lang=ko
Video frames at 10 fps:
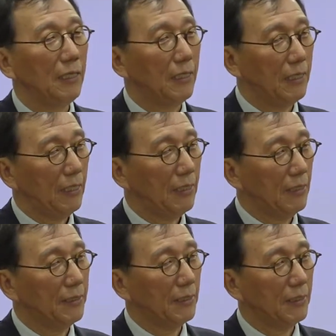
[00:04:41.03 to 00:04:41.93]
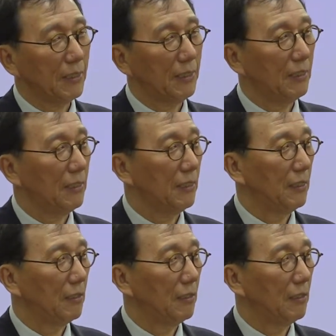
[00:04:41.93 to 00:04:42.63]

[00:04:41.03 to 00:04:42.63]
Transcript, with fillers: 이게 결정적인